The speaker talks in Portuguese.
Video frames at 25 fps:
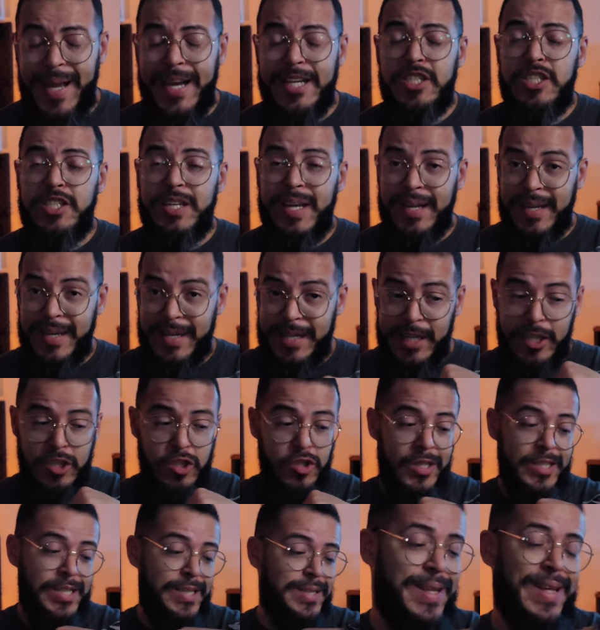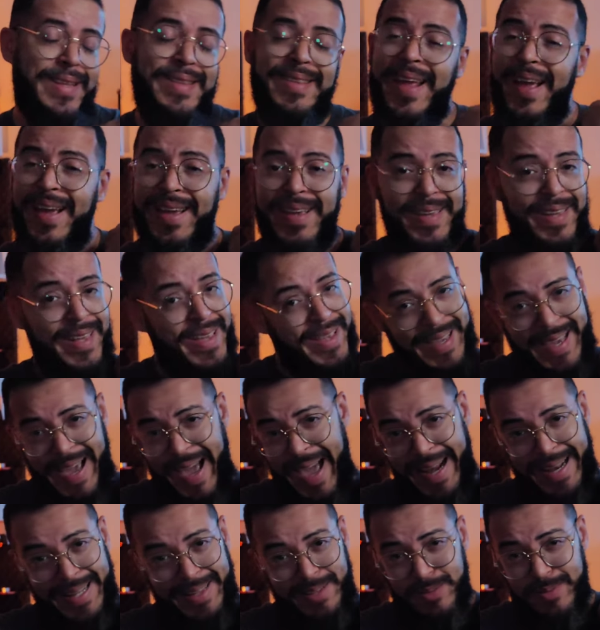É uma caixinha grande, ó, já tá até aqui,
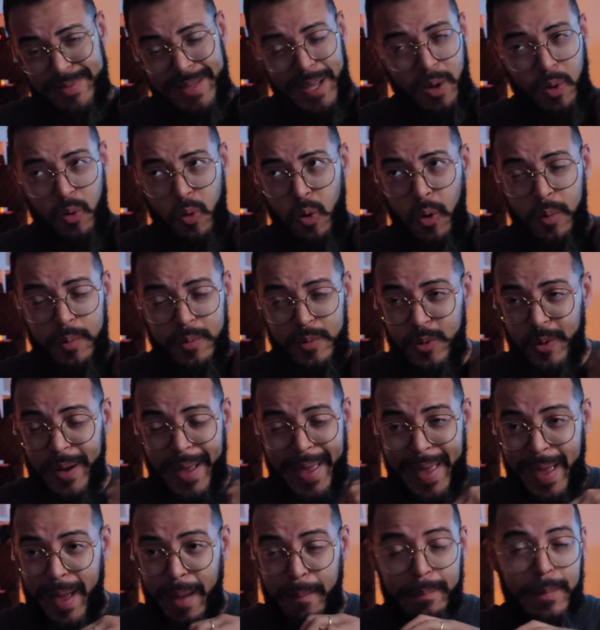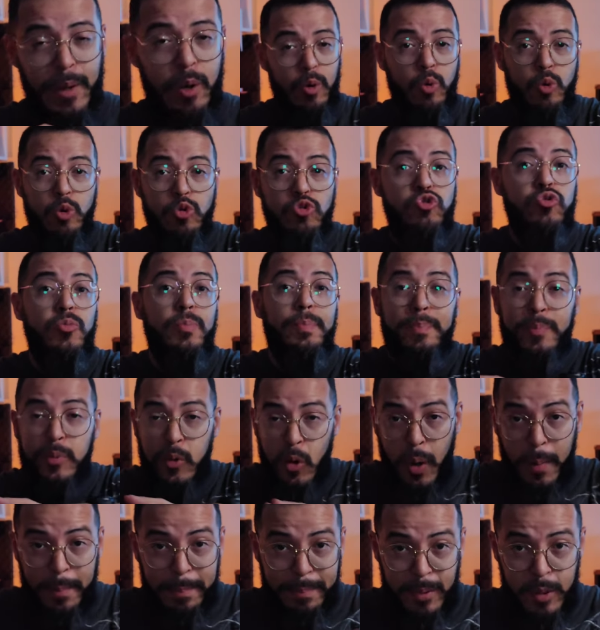cara. Não tem como. É meu uso
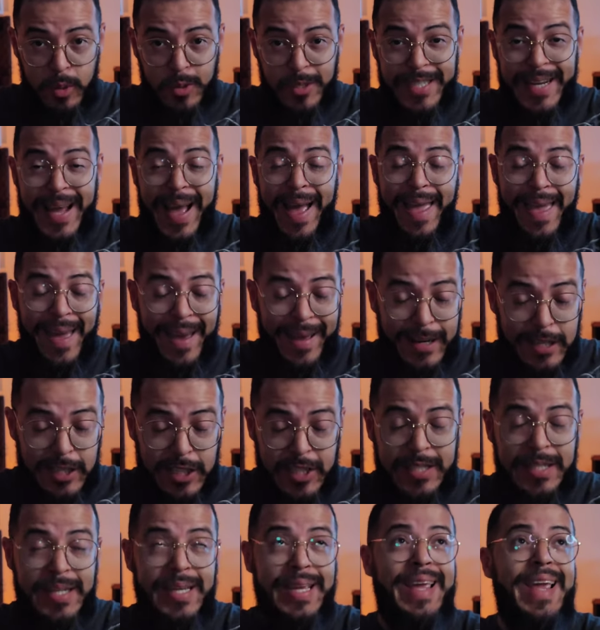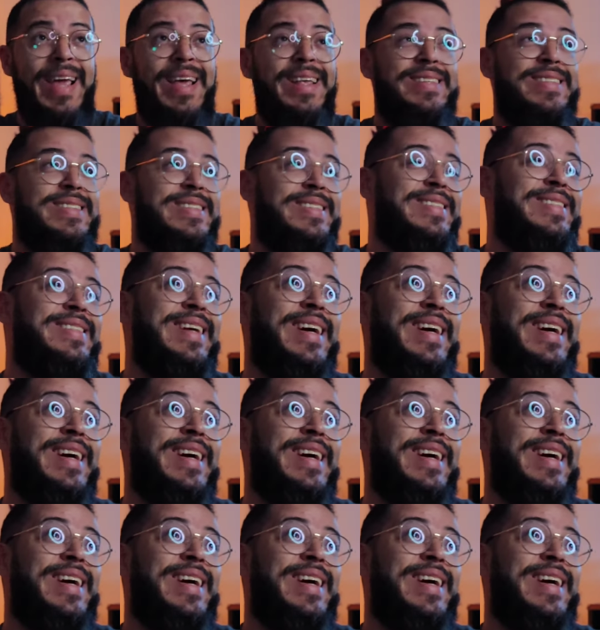próprio, já era. Esqueça.